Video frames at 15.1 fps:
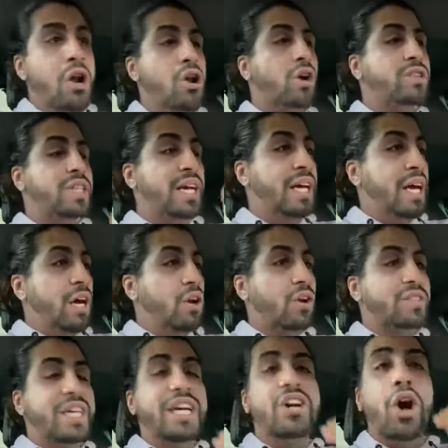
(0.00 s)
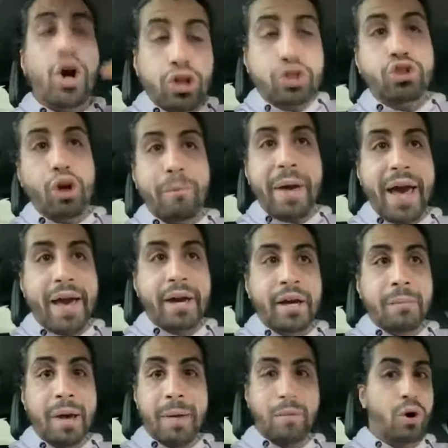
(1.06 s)
lors des, lors des grands sommets.
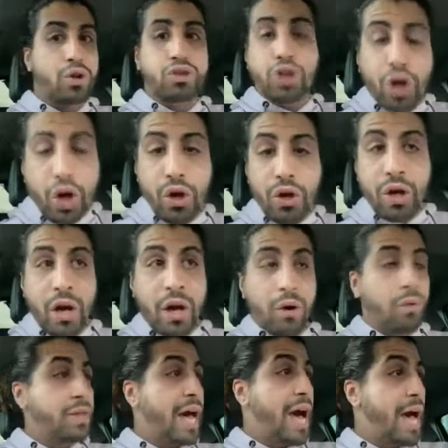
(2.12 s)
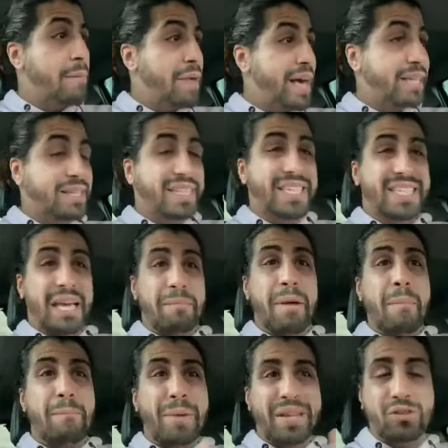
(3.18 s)
Mais mon cul On a un mec qui sait
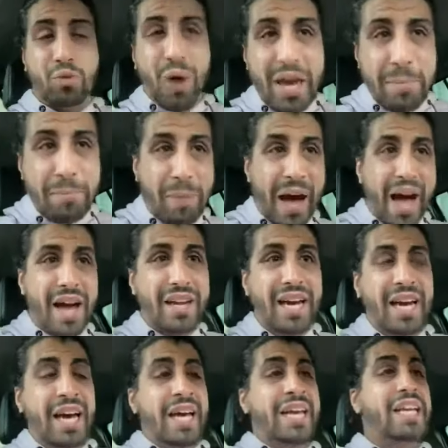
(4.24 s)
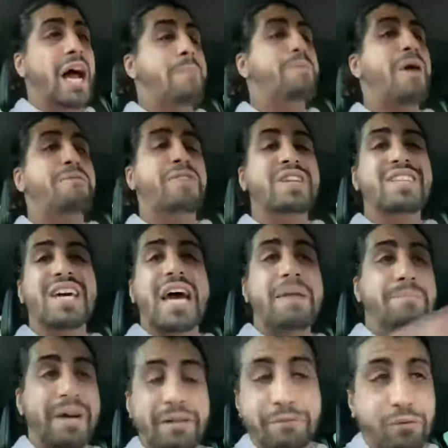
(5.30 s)
même pas de quoi il parle. Il n'a pas fait de réel
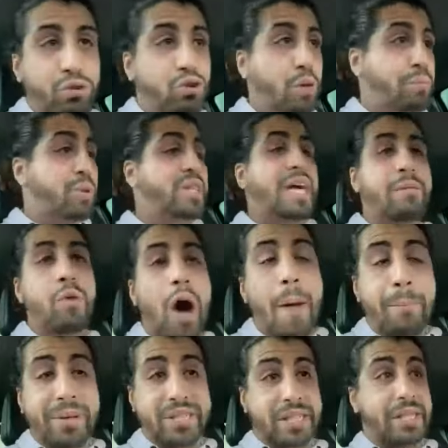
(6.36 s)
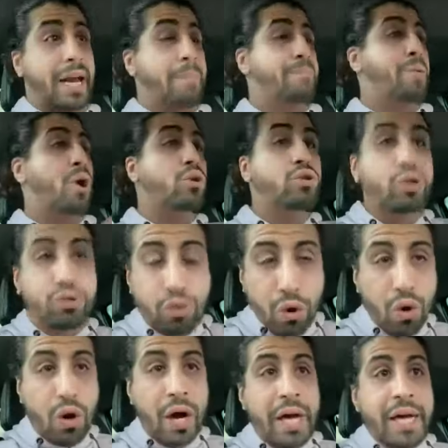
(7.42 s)
bain de foule depuis des mois parce qu'il a peur de tout.
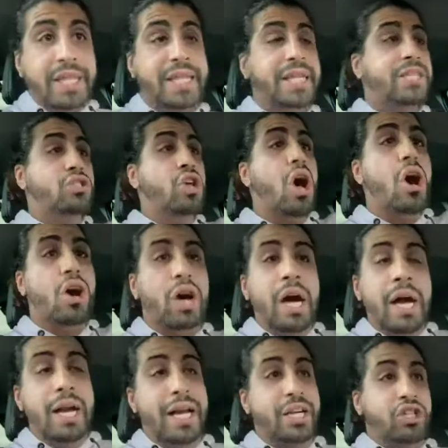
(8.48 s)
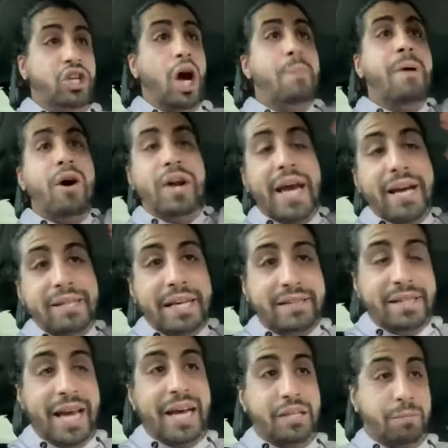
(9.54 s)
Qui sort les jambes en l'air d'un
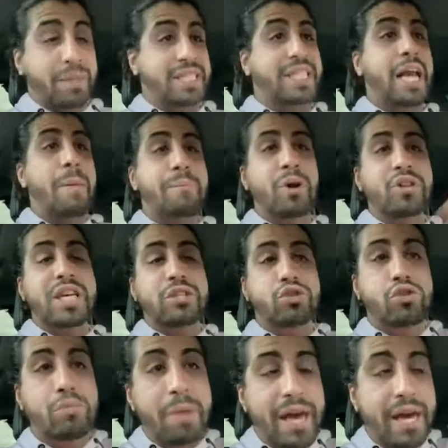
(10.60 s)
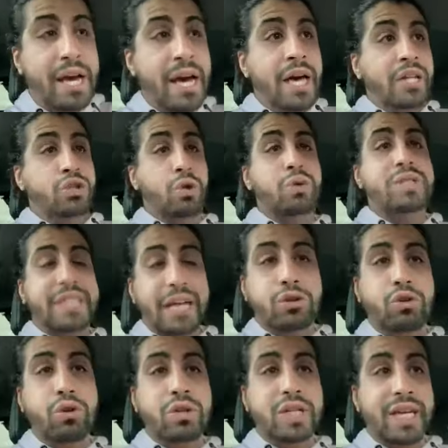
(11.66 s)
théâtre parce qu'il a peur d'assumer son
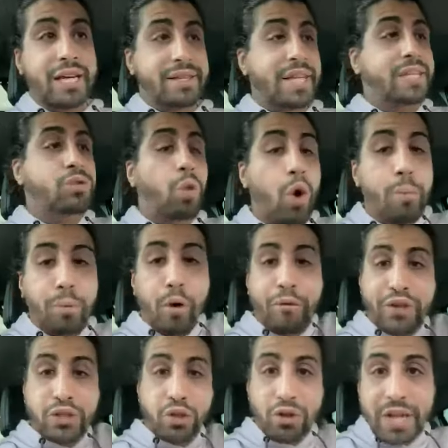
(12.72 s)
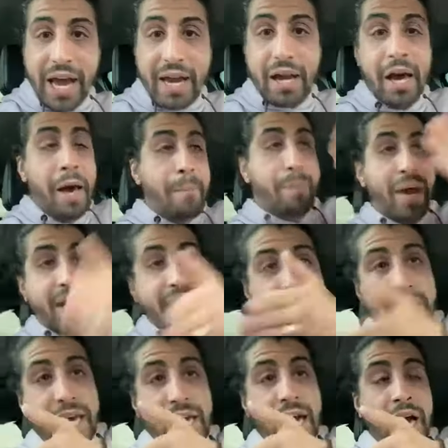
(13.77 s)
statut qui est d'escroc professionnel
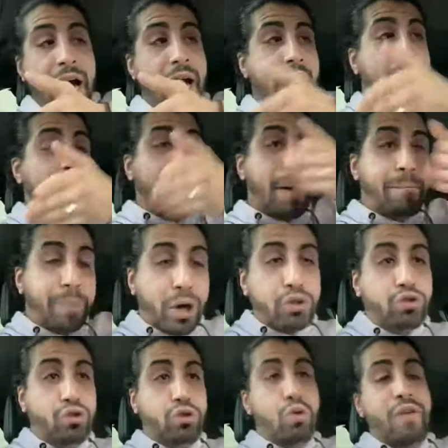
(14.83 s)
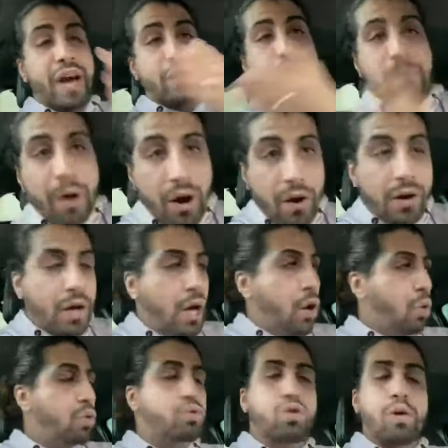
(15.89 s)
payé à, hein, à la botte du gouvernement.
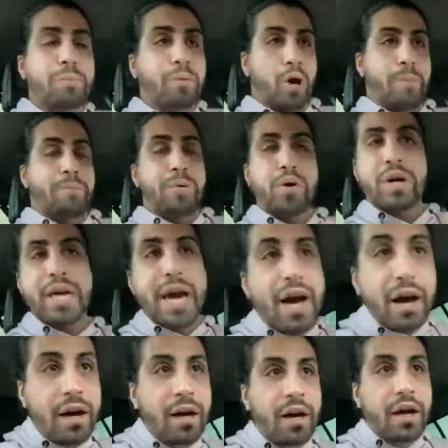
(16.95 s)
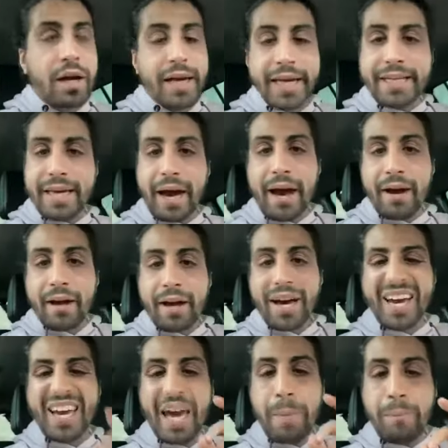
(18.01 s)
On comprend plus rien. Les gars,
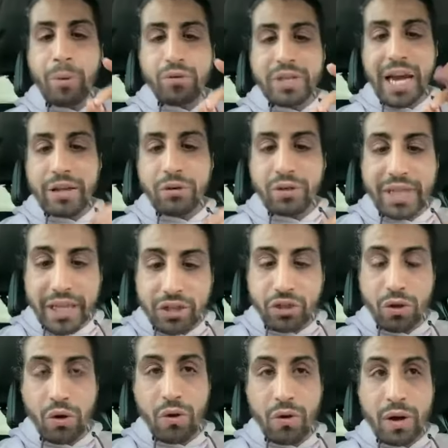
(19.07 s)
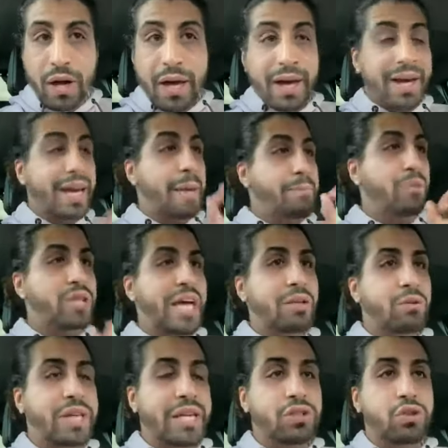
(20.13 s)
répondez à nos questions. Répondez à
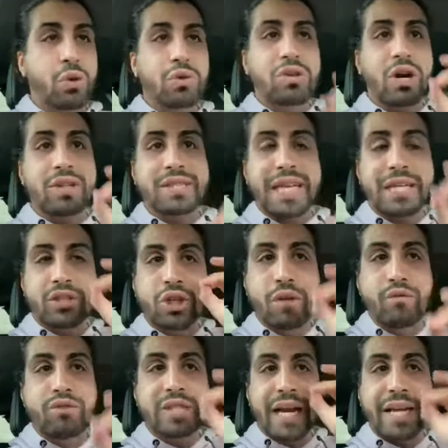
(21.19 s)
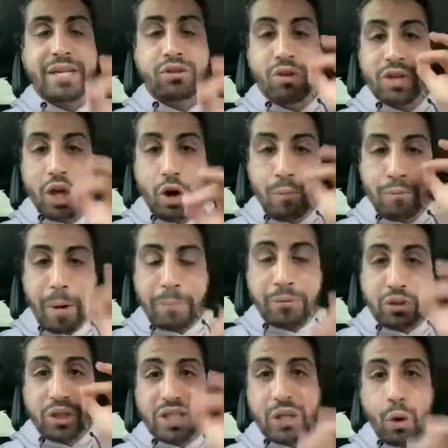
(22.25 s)
nos questions. Quand est-ce que vous allez donner au peuple
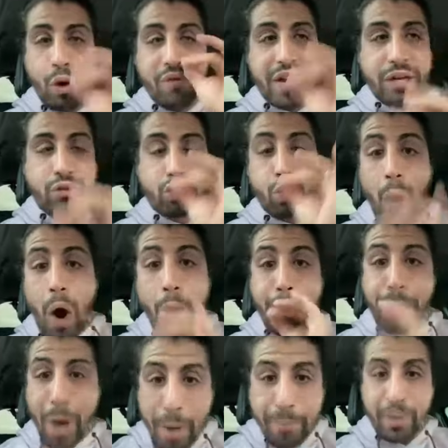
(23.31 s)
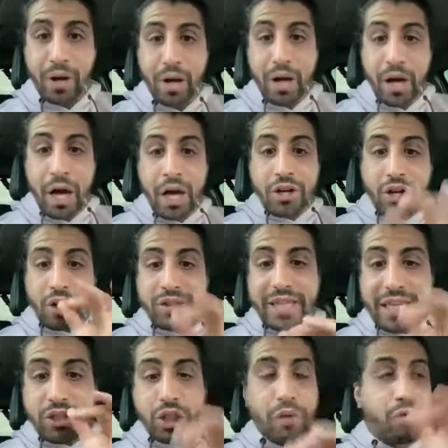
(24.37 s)
ce qui revient de droit au peuple Quand
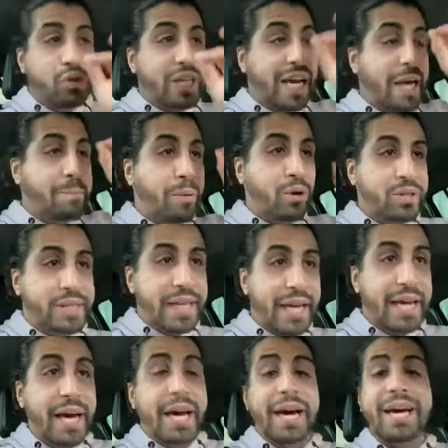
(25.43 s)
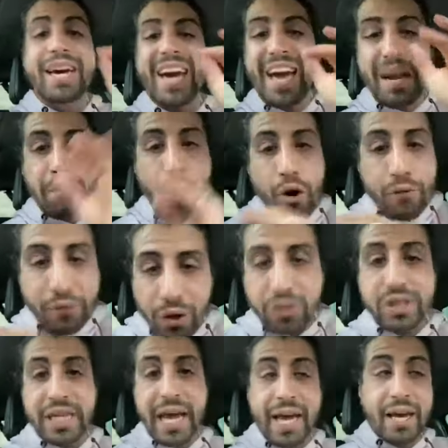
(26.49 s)
est-ce que vous allez penser réellement aux
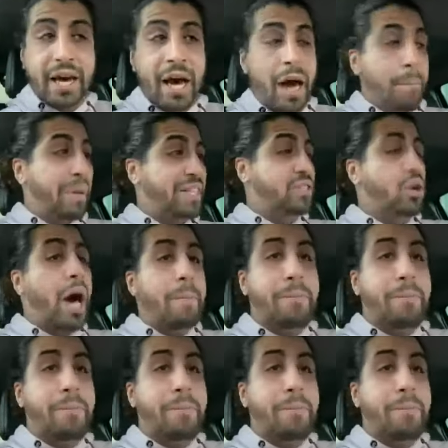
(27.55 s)
Français Parce que à